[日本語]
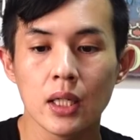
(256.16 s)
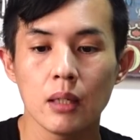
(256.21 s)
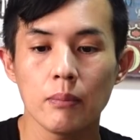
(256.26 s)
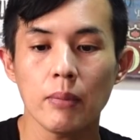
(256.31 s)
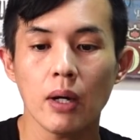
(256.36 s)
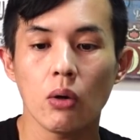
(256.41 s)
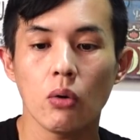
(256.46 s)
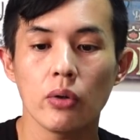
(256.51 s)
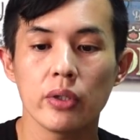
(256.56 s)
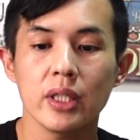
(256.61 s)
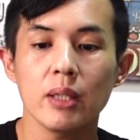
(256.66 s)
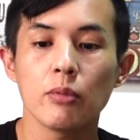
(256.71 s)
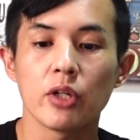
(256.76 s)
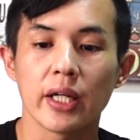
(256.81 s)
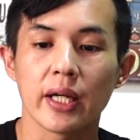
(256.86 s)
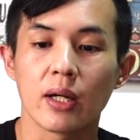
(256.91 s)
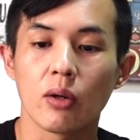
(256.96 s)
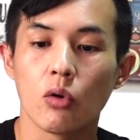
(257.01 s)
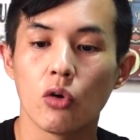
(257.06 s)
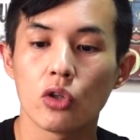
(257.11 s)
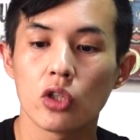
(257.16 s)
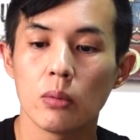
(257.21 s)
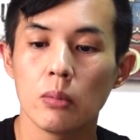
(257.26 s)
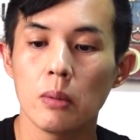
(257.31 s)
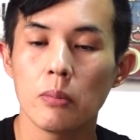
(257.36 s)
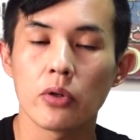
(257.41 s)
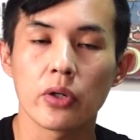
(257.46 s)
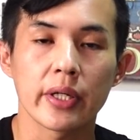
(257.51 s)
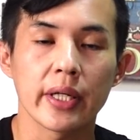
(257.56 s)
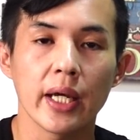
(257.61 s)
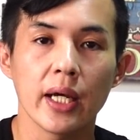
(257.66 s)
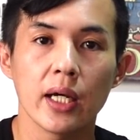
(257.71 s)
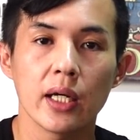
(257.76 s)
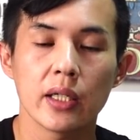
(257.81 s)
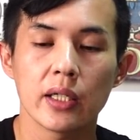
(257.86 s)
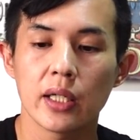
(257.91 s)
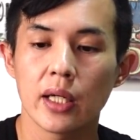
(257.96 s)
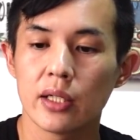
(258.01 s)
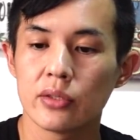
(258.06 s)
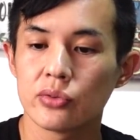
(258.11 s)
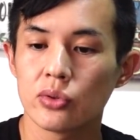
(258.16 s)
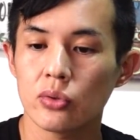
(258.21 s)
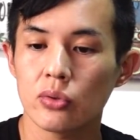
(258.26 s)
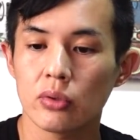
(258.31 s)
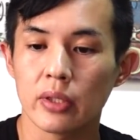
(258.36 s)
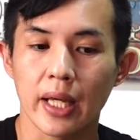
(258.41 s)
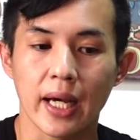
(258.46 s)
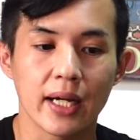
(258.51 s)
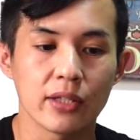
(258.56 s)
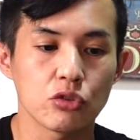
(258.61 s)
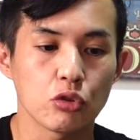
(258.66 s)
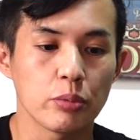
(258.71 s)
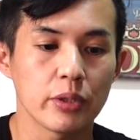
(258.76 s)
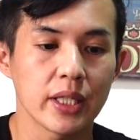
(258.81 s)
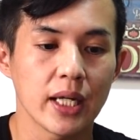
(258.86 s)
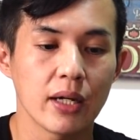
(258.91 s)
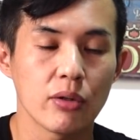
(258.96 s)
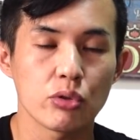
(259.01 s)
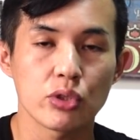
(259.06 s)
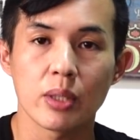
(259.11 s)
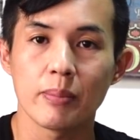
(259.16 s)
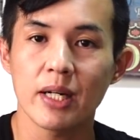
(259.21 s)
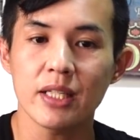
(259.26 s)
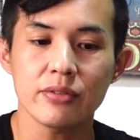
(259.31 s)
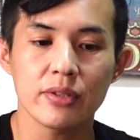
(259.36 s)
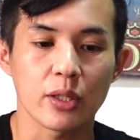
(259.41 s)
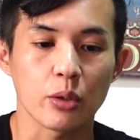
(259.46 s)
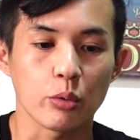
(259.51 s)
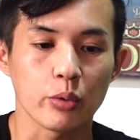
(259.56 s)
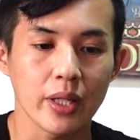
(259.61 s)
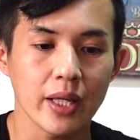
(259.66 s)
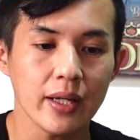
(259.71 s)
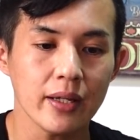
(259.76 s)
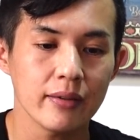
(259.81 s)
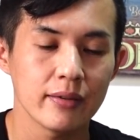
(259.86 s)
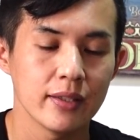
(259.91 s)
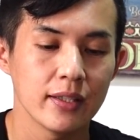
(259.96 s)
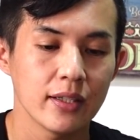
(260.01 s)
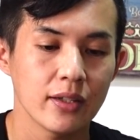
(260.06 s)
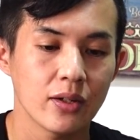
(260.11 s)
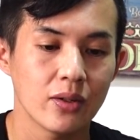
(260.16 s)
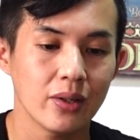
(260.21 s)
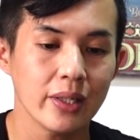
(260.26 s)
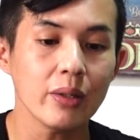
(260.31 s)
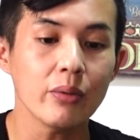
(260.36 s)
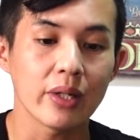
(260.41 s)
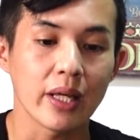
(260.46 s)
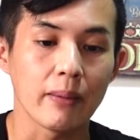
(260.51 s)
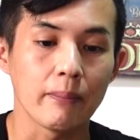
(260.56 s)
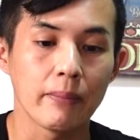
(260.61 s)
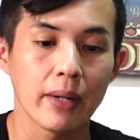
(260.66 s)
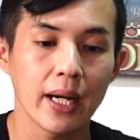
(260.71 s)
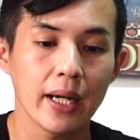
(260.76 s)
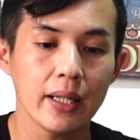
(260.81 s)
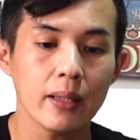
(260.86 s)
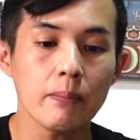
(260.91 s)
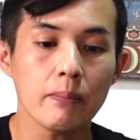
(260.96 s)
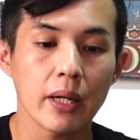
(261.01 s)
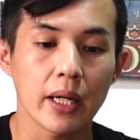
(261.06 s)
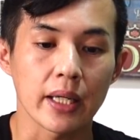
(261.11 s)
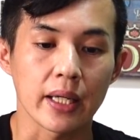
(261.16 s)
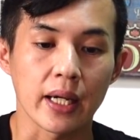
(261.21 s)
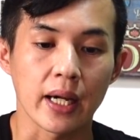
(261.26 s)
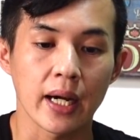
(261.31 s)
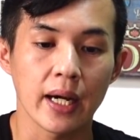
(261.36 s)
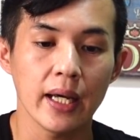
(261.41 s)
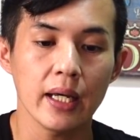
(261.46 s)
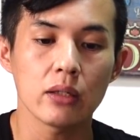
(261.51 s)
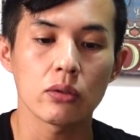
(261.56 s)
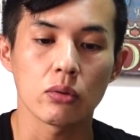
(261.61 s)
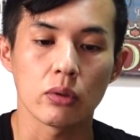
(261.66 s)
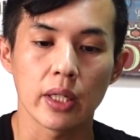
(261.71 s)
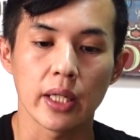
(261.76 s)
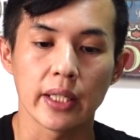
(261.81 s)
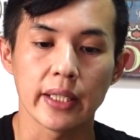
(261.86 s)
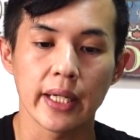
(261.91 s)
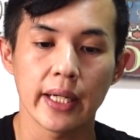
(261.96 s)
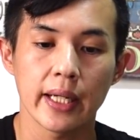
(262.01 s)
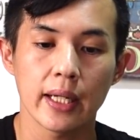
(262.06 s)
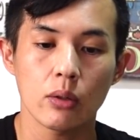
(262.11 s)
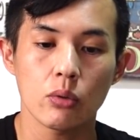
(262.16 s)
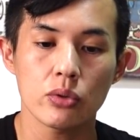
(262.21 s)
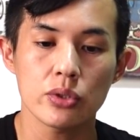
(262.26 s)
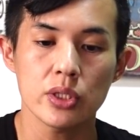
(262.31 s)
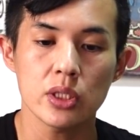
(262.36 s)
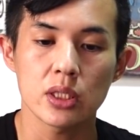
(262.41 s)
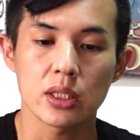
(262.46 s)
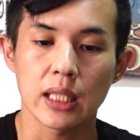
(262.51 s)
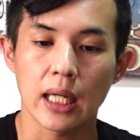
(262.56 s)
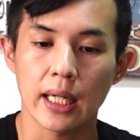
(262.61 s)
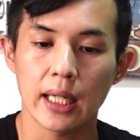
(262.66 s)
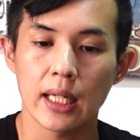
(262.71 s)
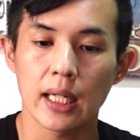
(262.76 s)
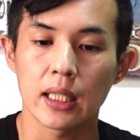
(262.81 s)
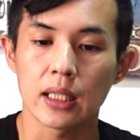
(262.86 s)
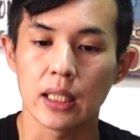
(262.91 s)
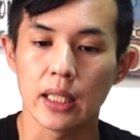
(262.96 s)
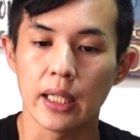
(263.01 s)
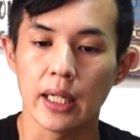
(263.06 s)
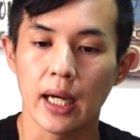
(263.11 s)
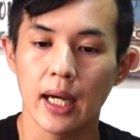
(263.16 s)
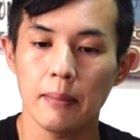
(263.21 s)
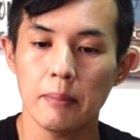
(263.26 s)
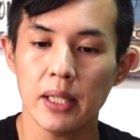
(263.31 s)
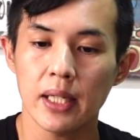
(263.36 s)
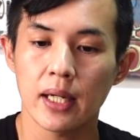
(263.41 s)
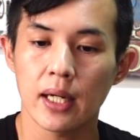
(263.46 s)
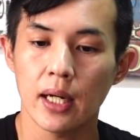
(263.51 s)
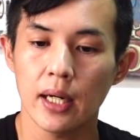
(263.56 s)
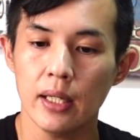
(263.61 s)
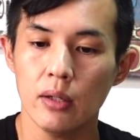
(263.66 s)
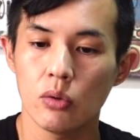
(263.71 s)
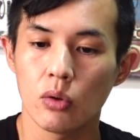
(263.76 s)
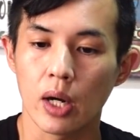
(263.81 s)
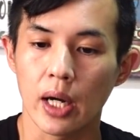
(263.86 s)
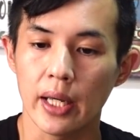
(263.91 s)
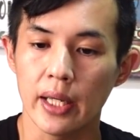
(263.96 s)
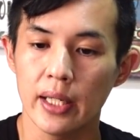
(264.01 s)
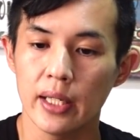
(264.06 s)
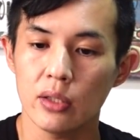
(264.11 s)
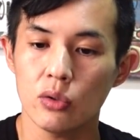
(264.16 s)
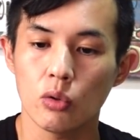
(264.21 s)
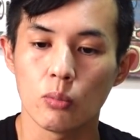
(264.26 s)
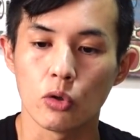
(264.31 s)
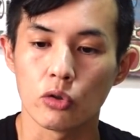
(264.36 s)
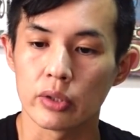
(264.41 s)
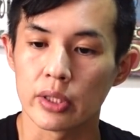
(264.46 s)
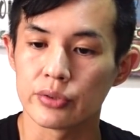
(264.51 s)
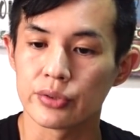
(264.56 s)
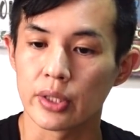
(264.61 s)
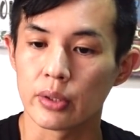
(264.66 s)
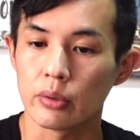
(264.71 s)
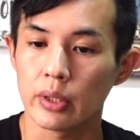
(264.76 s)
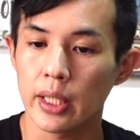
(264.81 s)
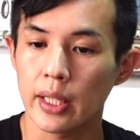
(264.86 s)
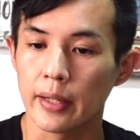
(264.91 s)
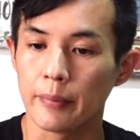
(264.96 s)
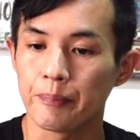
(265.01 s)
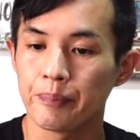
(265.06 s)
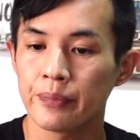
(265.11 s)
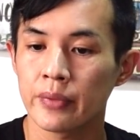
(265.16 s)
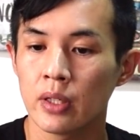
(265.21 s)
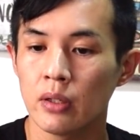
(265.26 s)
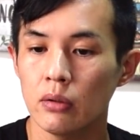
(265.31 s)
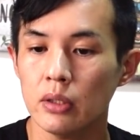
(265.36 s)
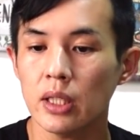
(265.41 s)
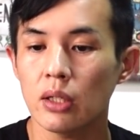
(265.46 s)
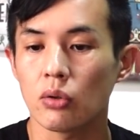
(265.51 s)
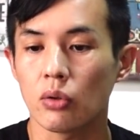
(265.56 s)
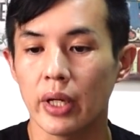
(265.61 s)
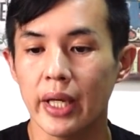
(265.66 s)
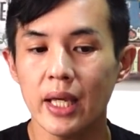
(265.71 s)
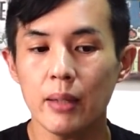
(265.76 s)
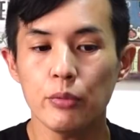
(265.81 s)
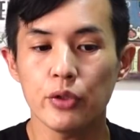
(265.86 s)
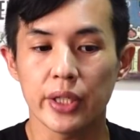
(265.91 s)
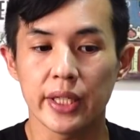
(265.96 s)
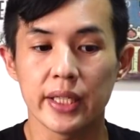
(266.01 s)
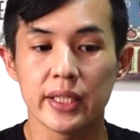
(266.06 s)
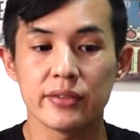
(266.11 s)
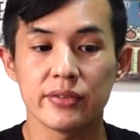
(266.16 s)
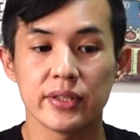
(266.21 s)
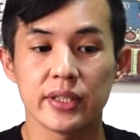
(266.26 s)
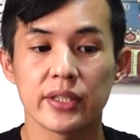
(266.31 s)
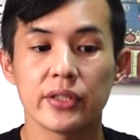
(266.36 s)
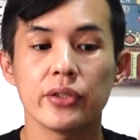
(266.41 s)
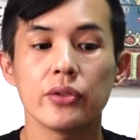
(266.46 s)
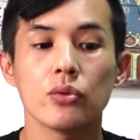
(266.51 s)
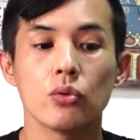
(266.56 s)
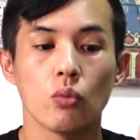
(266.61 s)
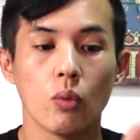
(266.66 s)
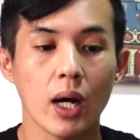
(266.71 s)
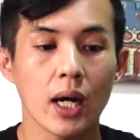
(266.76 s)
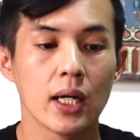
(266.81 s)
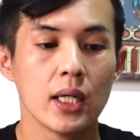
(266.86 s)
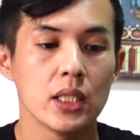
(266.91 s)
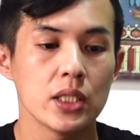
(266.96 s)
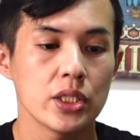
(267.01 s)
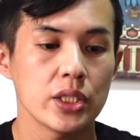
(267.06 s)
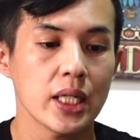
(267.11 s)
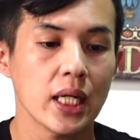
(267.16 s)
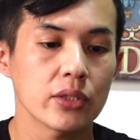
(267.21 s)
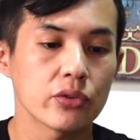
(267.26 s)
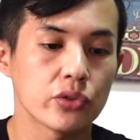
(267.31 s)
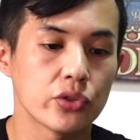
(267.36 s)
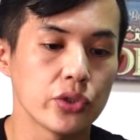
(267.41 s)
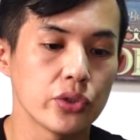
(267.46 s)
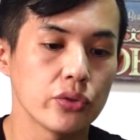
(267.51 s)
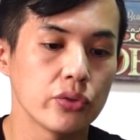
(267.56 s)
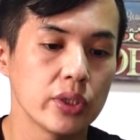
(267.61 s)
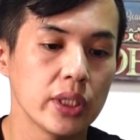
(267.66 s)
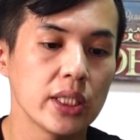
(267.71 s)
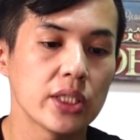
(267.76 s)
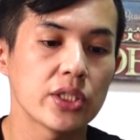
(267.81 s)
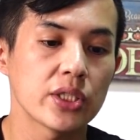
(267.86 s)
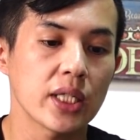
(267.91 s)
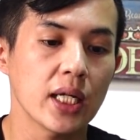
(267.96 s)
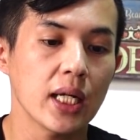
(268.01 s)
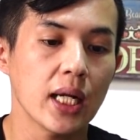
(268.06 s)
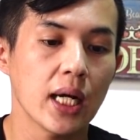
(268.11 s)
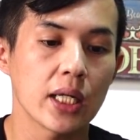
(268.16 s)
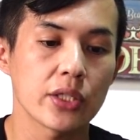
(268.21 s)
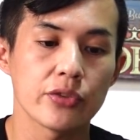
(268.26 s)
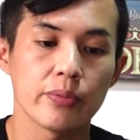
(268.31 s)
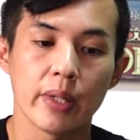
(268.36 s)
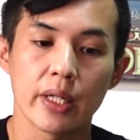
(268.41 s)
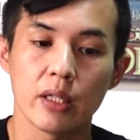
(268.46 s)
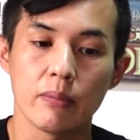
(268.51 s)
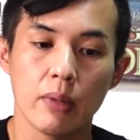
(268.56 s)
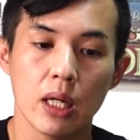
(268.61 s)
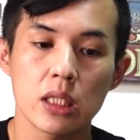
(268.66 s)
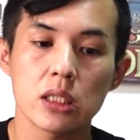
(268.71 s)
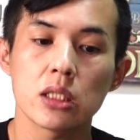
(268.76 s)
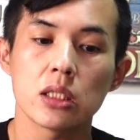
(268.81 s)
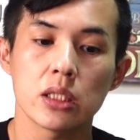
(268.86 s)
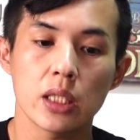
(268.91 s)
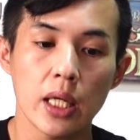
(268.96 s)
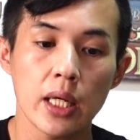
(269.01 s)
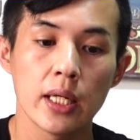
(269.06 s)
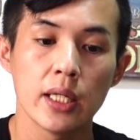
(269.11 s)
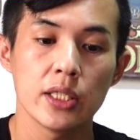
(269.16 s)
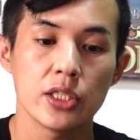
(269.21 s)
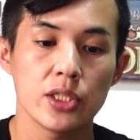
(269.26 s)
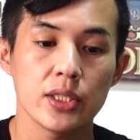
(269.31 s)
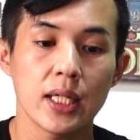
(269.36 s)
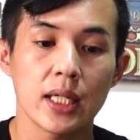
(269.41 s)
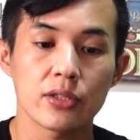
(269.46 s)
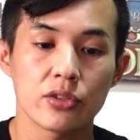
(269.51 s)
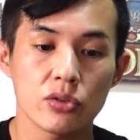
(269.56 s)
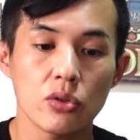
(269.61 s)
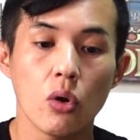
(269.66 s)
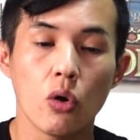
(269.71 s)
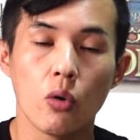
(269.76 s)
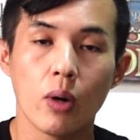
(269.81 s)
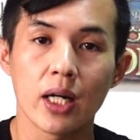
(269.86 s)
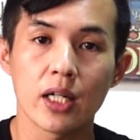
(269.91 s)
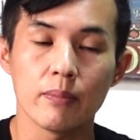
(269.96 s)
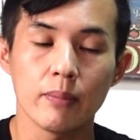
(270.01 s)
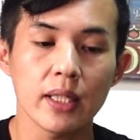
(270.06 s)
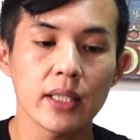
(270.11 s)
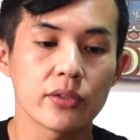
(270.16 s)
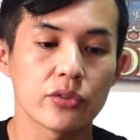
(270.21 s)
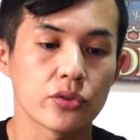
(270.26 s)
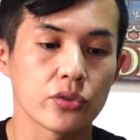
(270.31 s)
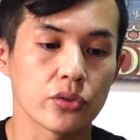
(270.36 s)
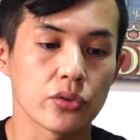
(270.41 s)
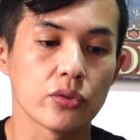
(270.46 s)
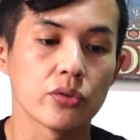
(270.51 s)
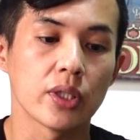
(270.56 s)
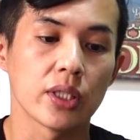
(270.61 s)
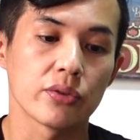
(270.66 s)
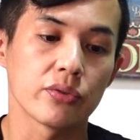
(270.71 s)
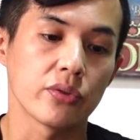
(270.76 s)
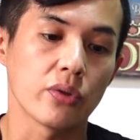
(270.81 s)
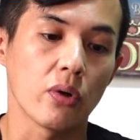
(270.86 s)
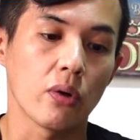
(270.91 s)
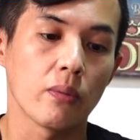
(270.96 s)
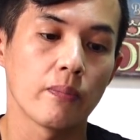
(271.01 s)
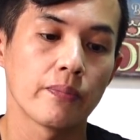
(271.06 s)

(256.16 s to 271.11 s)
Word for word: まあ、ほいでもね、子供もギャンギャン外で遊び倒してますけどね、これをね、バインバイン変えるとね、ややこしいだけなんでね、あんまり変えん方がええと思うんですけどね。ほんで、この エムイーシーキュー はしがつじゅうににちから始まりまして、しがつの終わりまで続くんですよ。